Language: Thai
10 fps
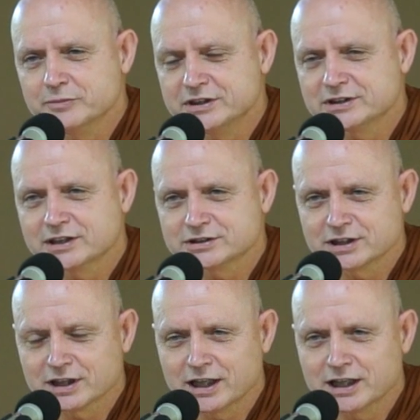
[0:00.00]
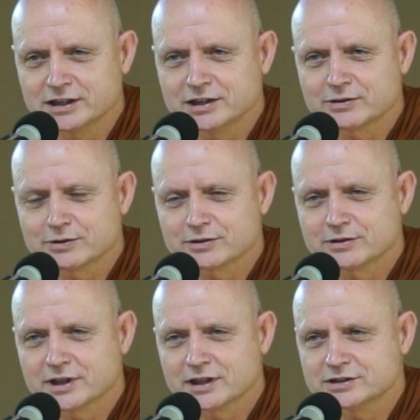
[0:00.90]
มีศาสนาที่คน
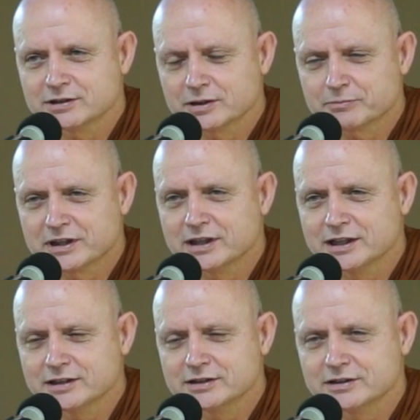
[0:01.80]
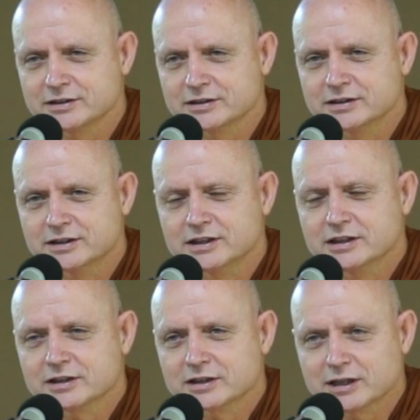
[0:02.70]
ในประเทศหนึ่ง
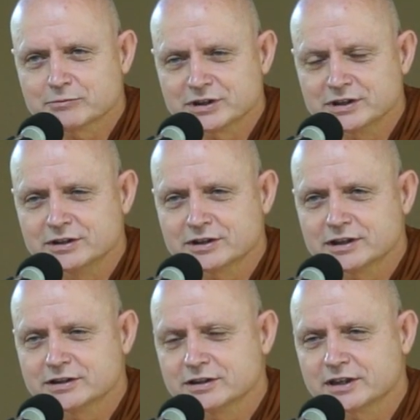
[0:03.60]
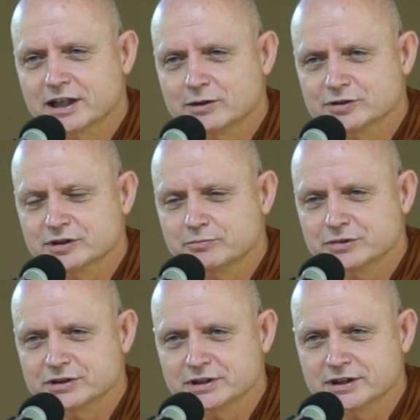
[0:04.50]
นับถือกันถึง
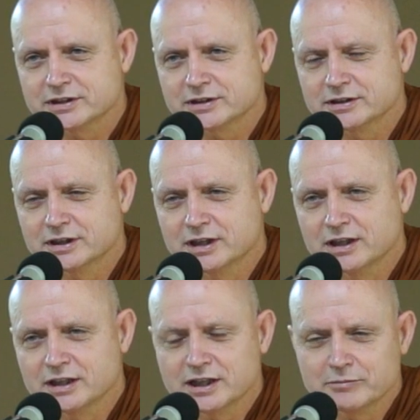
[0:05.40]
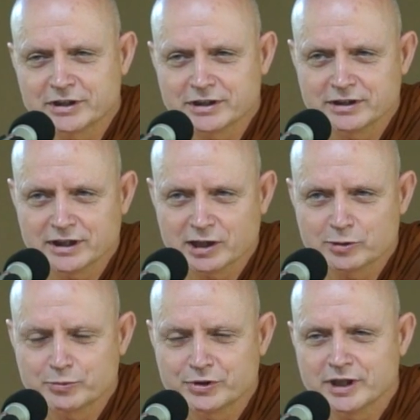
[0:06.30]
90%แล้วไม่เคยเอา
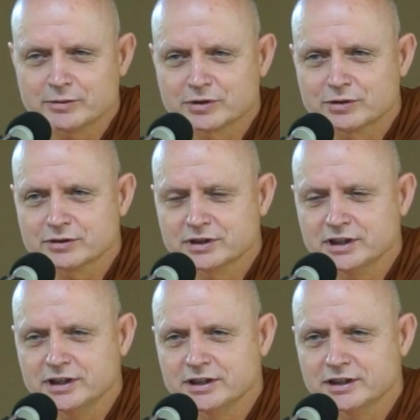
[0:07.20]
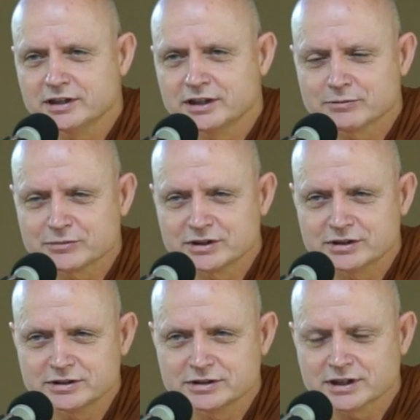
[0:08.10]
เปรียบคนที่นับถื
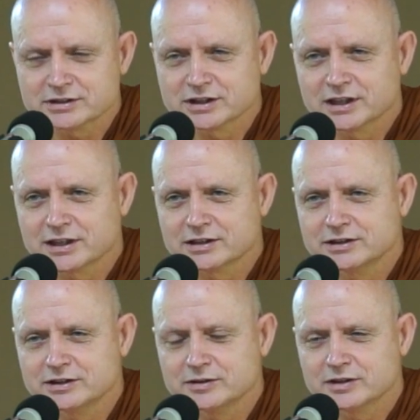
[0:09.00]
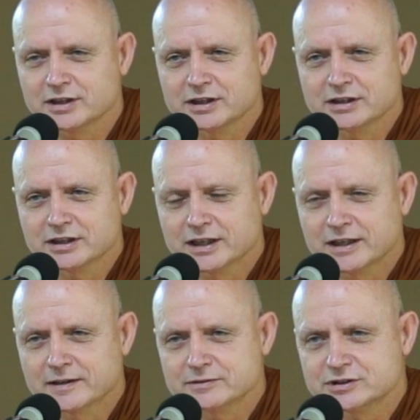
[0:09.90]
อศาสนาอื่น
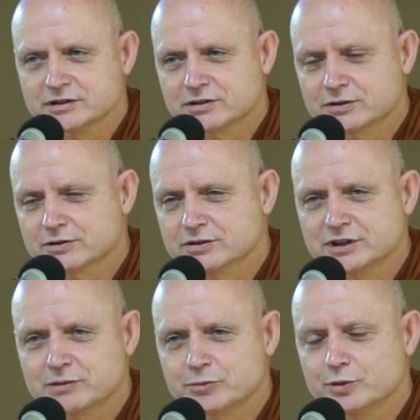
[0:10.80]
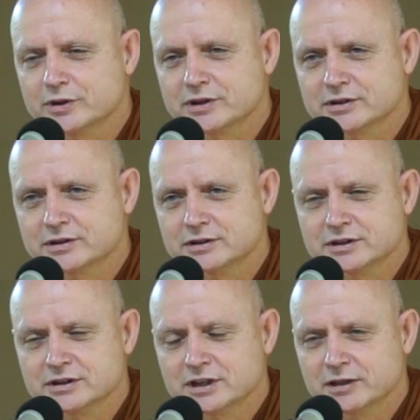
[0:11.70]
คนจำนวน
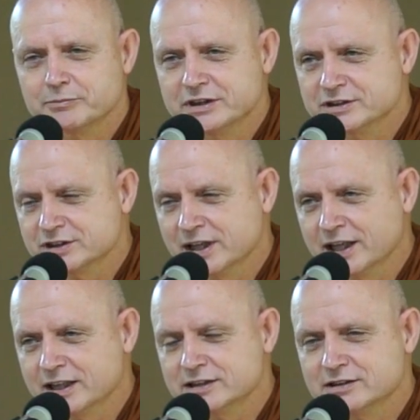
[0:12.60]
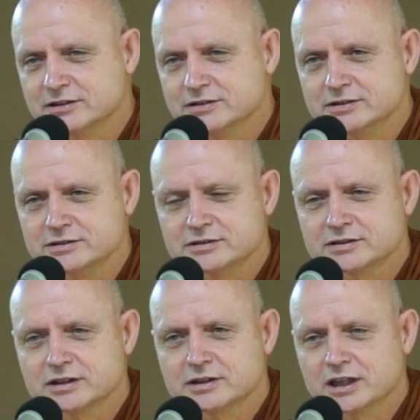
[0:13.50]
เป็นแสนหรือ
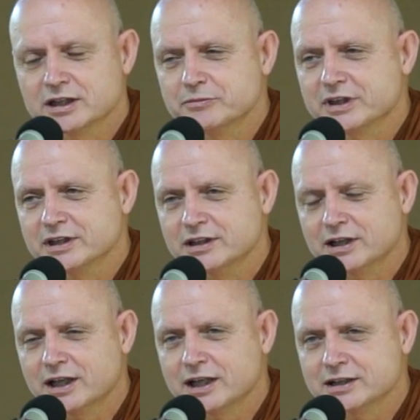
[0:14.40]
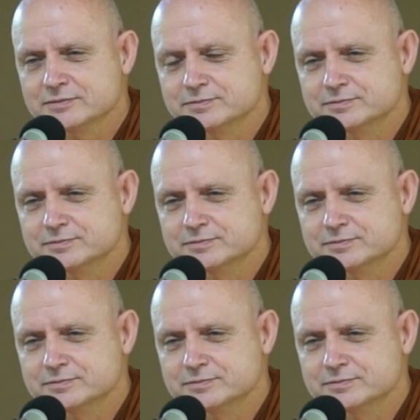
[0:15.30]
ไม่กี่ล้าน